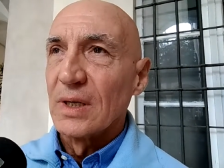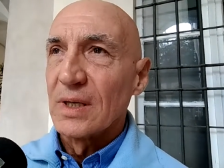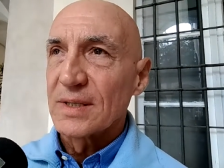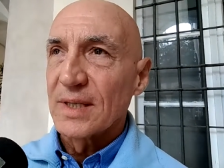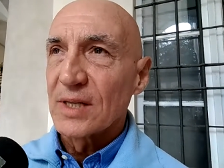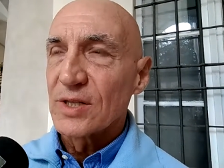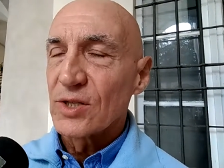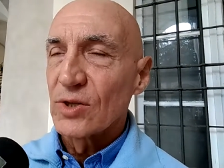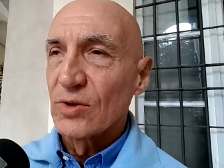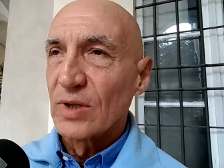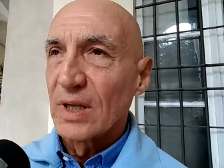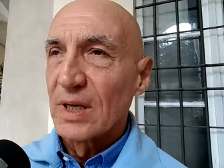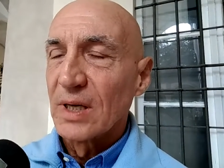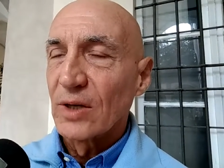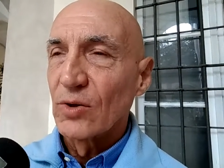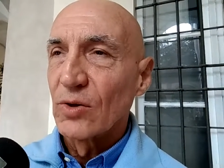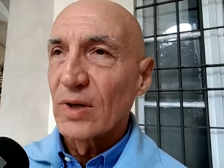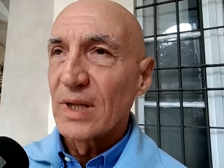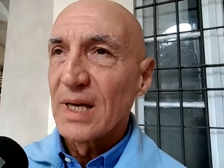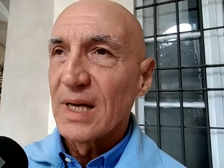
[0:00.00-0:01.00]
eh, stazione delle
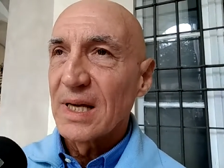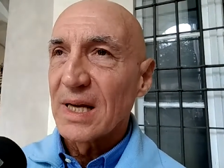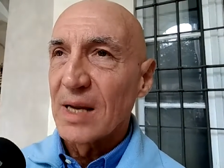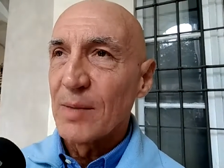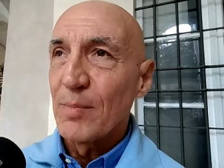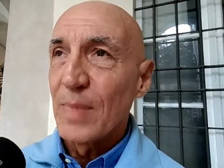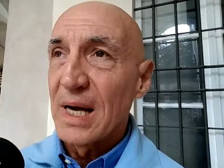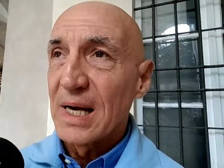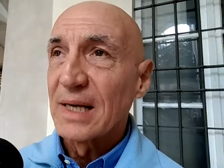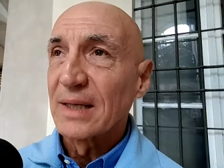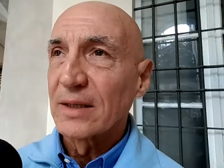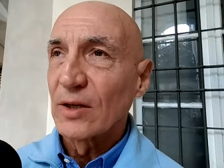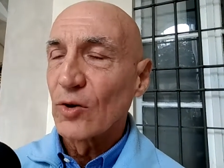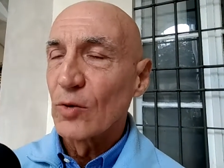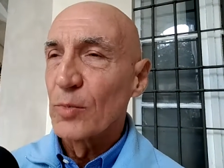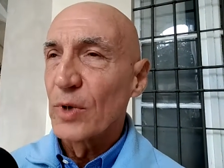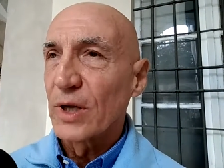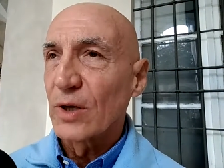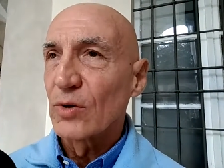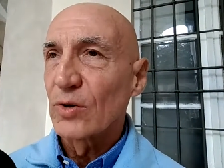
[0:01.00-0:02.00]
Corriere, ma anche
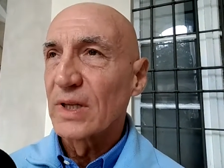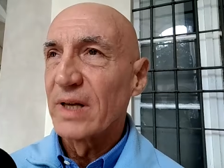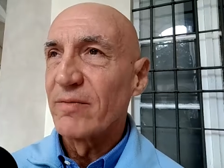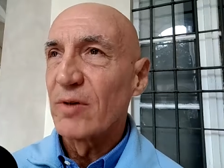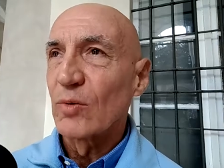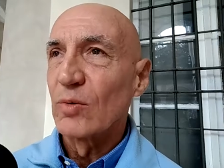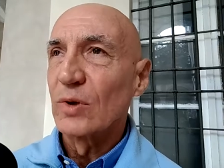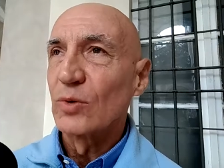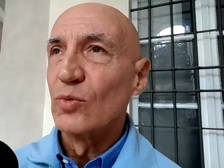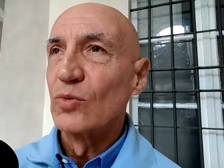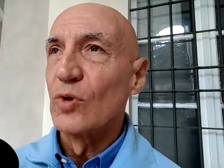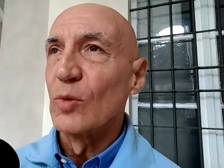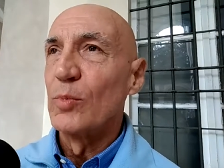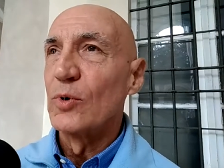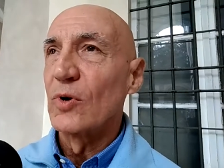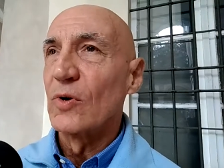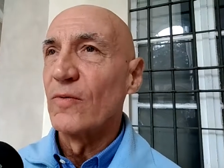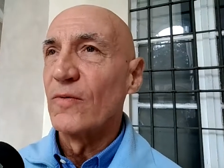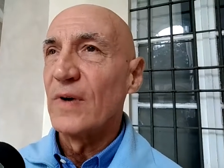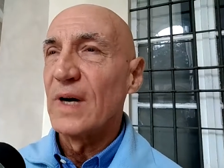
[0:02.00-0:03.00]
come ricordava qualcuno
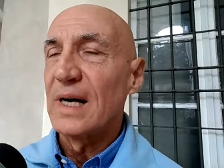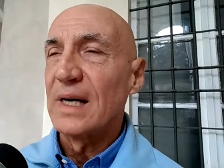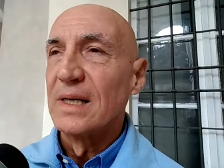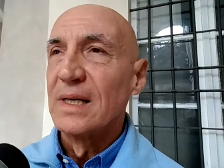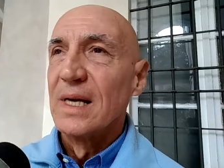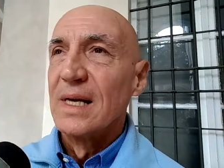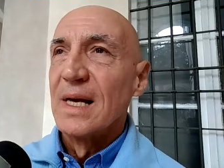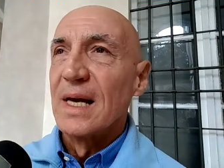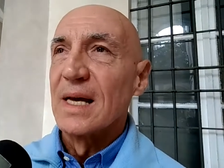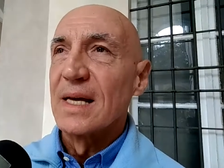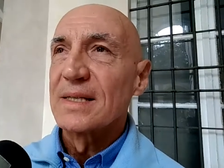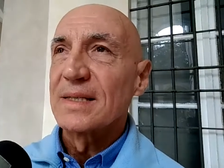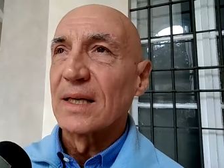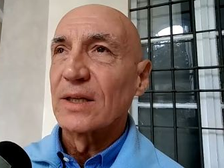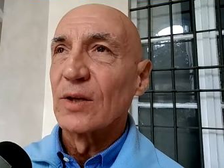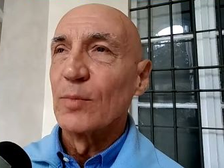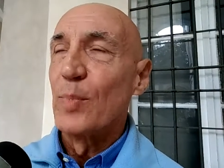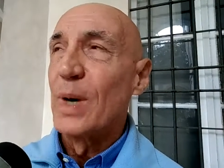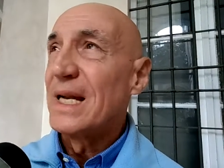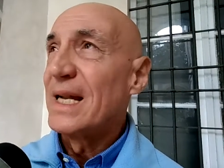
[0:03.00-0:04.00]
poco fa, è
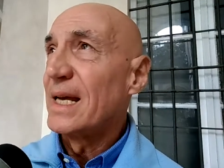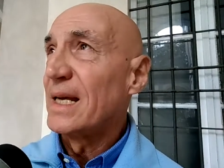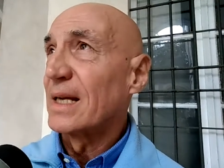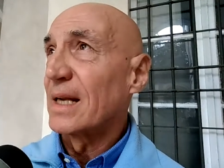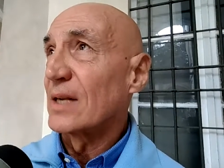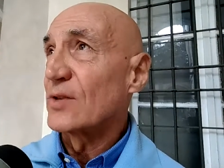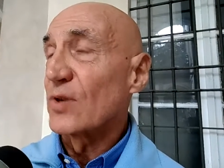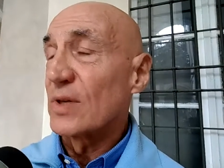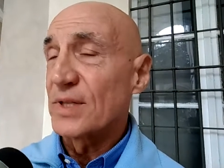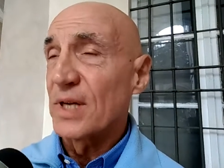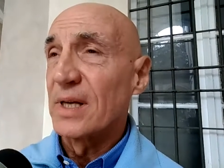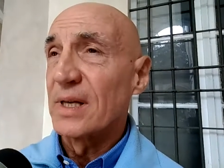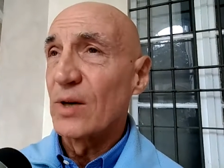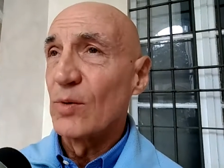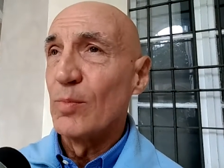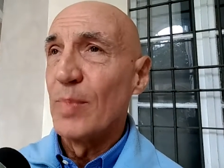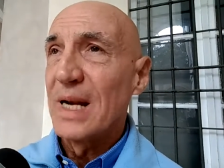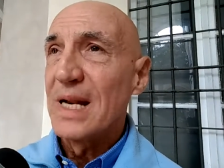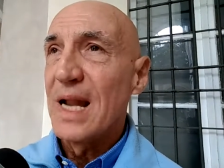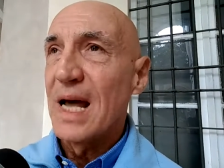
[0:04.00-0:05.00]
stata balera, cioè era un
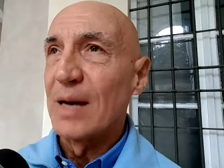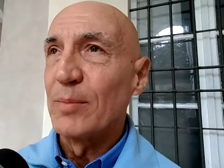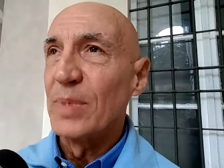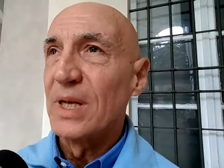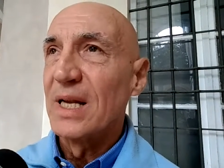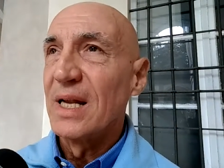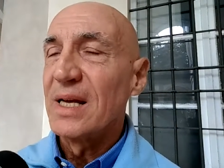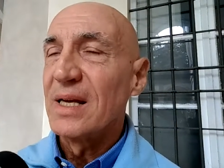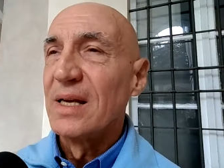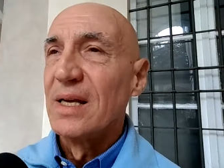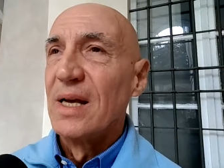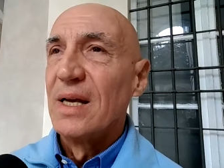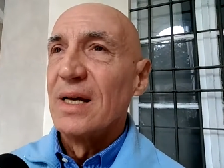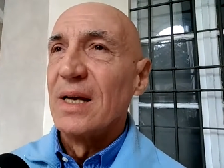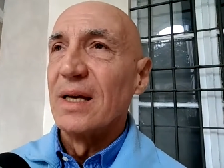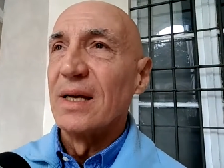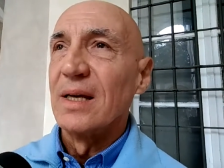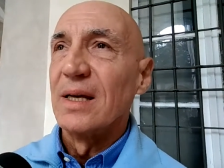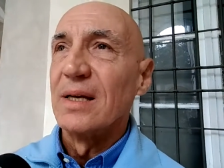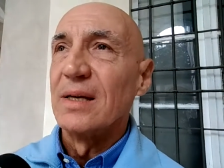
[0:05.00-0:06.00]
ballabile,
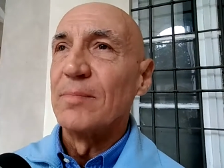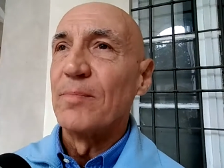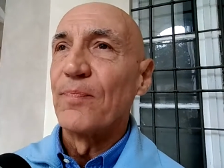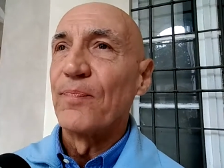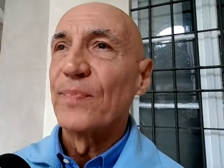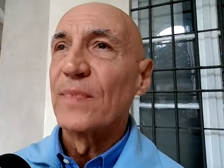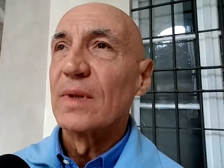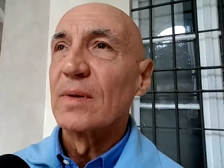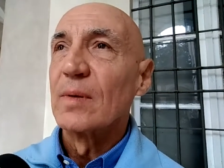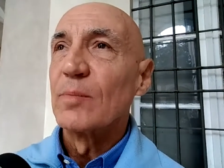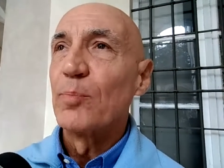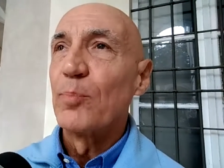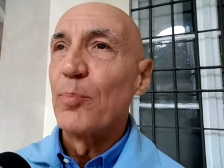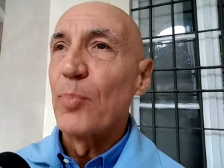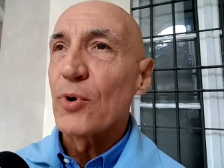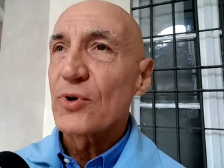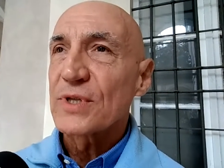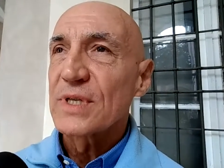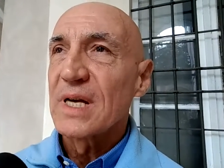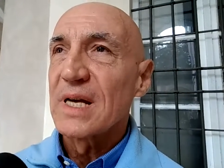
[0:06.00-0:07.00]
ehm,
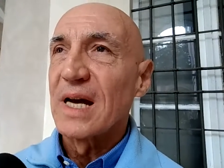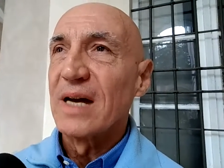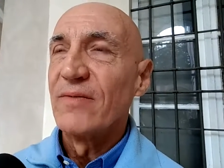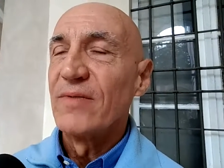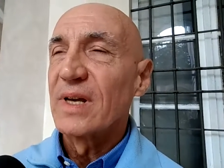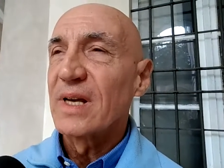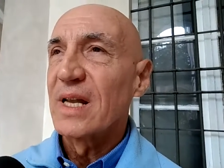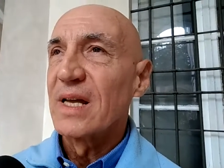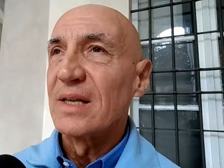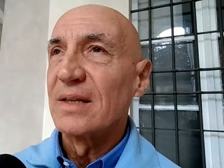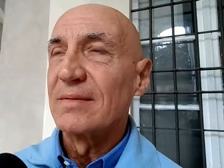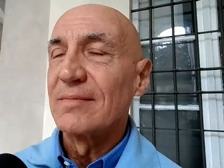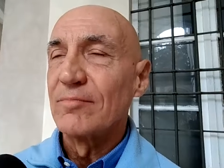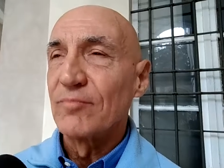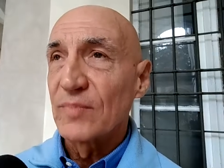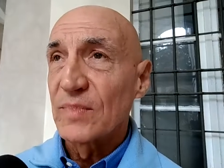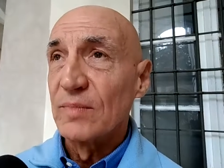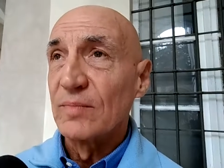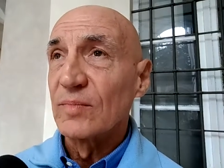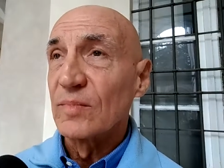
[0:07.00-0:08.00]
possa avere
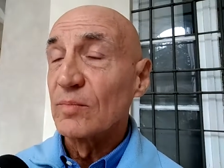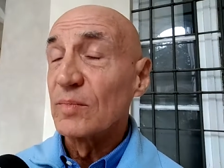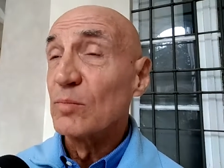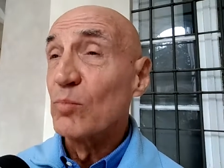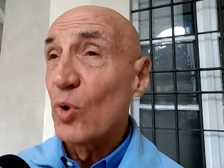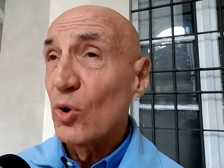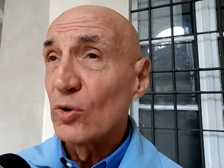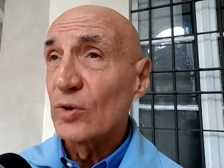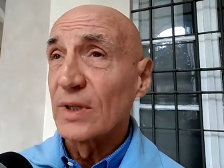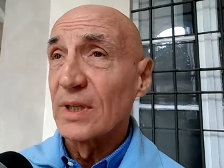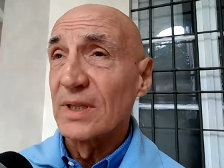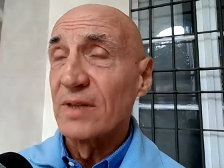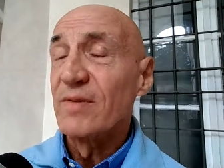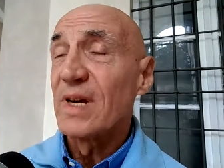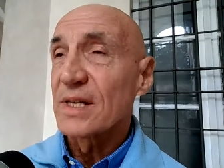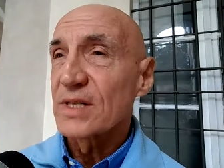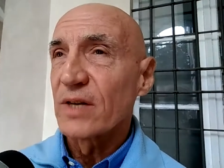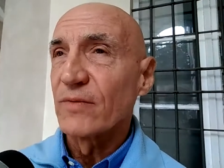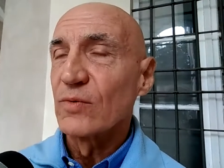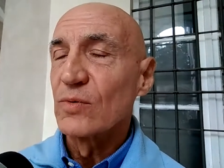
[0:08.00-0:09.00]
molte
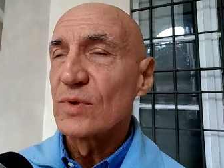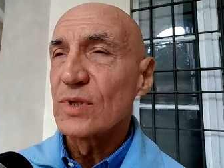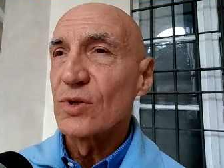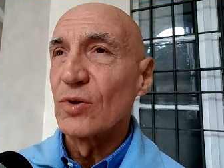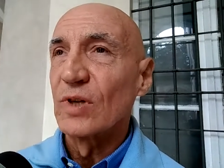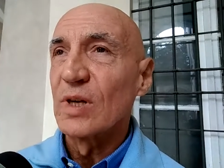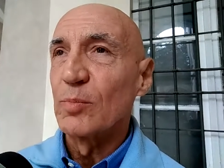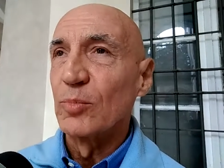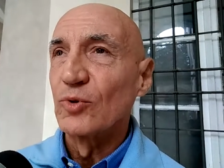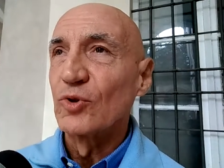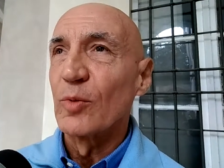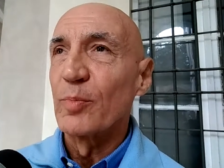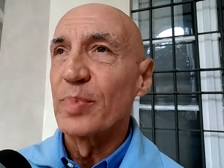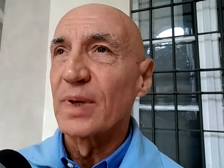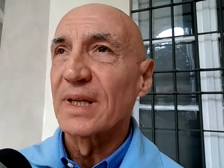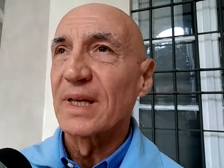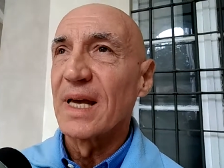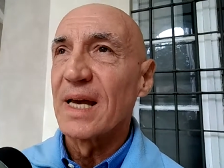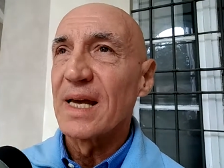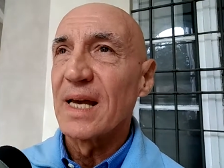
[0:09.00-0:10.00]
diverse funzioni appunto
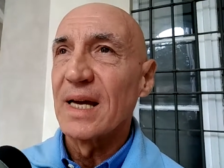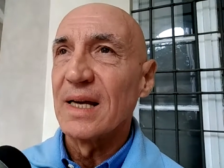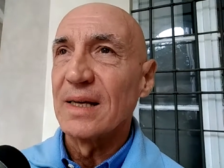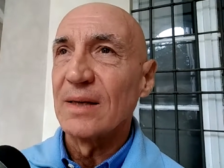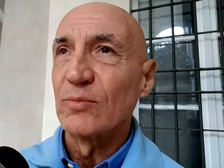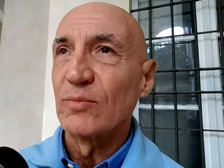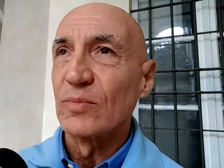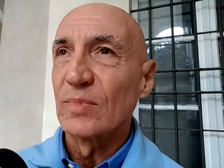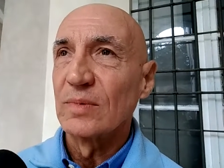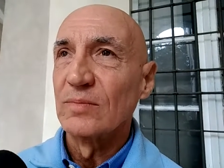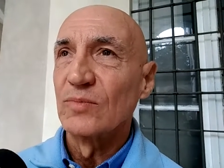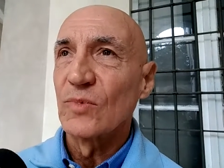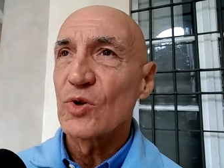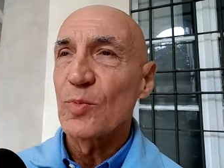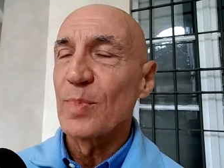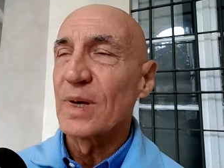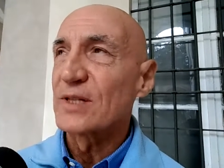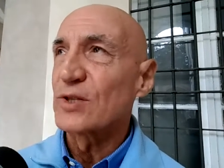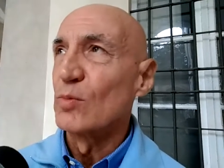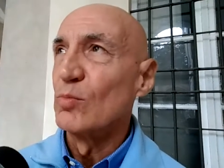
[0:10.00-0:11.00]
perché ha un
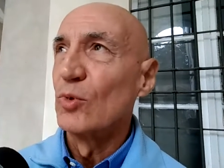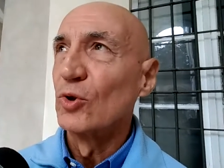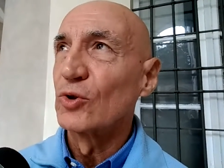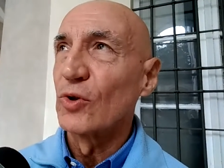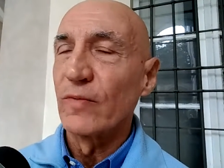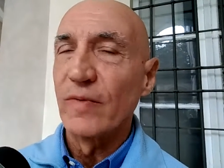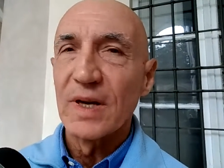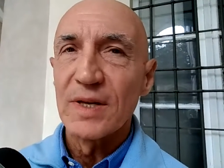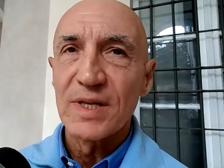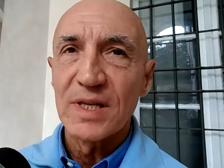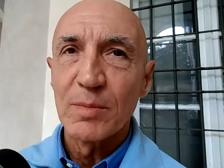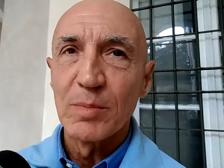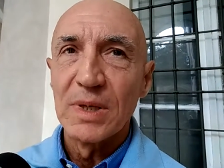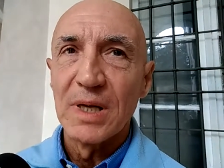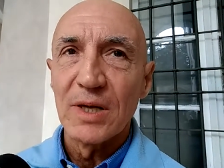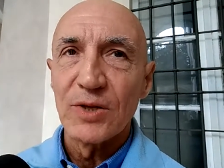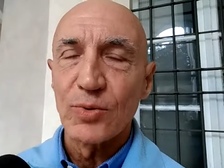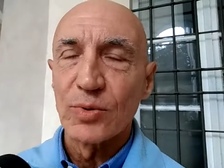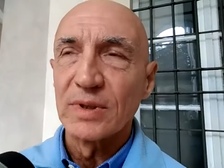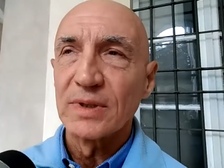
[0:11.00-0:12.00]
spazio molto flessibile
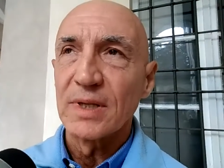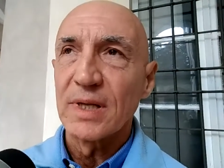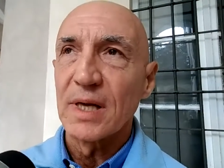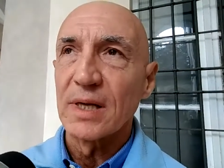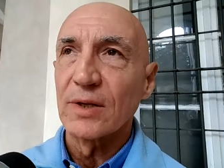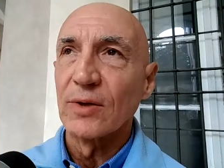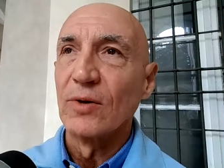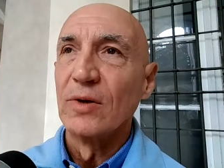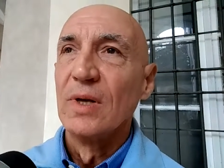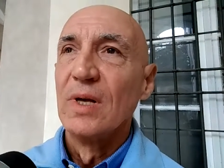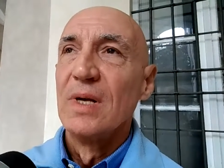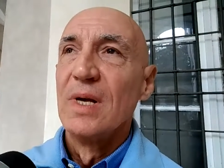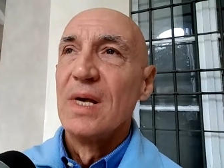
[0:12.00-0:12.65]
al suo interno